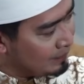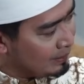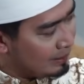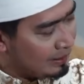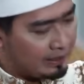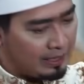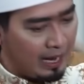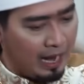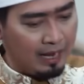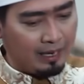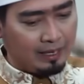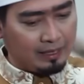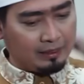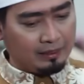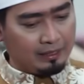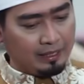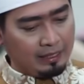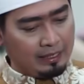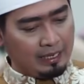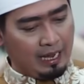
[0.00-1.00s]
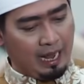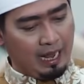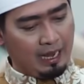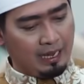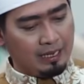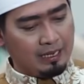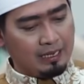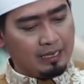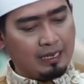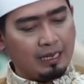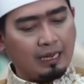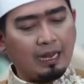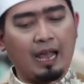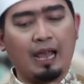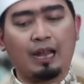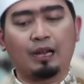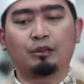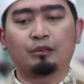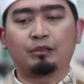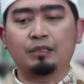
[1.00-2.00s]
Yang ketiga,
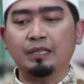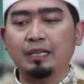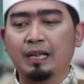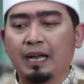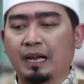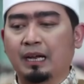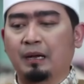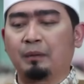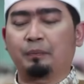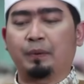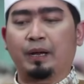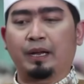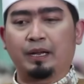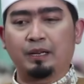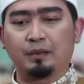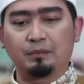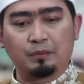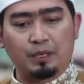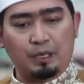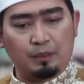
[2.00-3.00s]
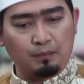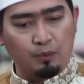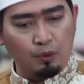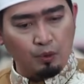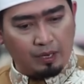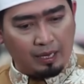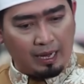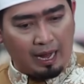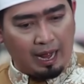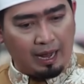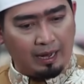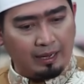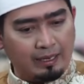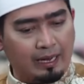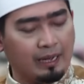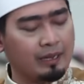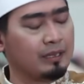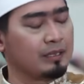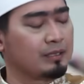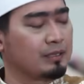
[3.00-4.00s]
kalau dia kepengen berbuka
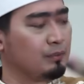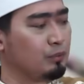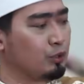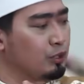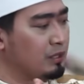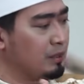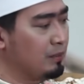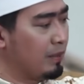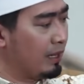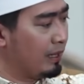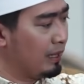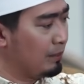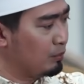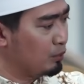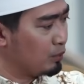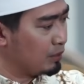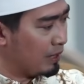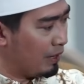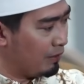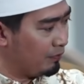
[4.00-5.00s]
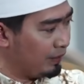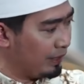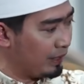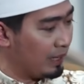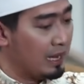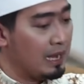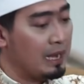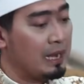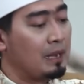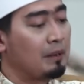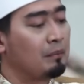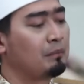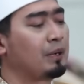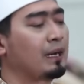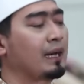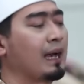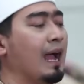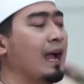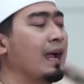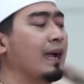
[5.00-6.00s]
dan disebut sebagai musafir,
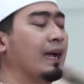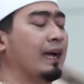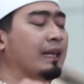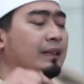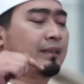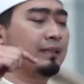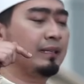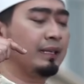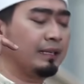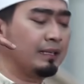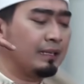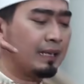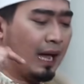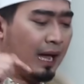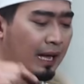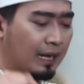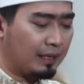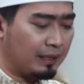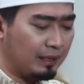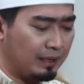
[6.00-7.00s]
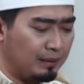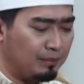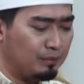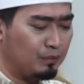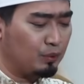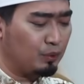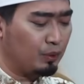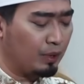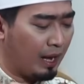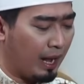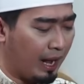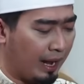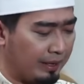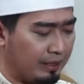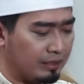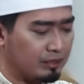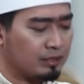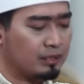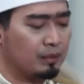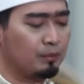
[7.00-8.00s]
berangkatnya dari
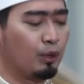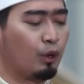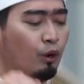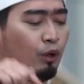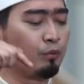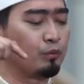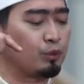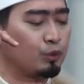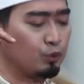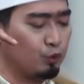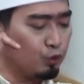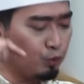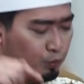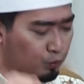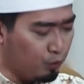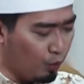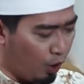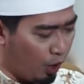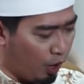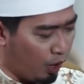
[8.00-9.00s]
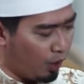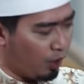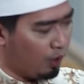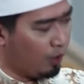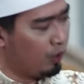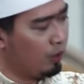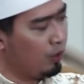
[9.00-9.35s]
mulai sebelum subuh.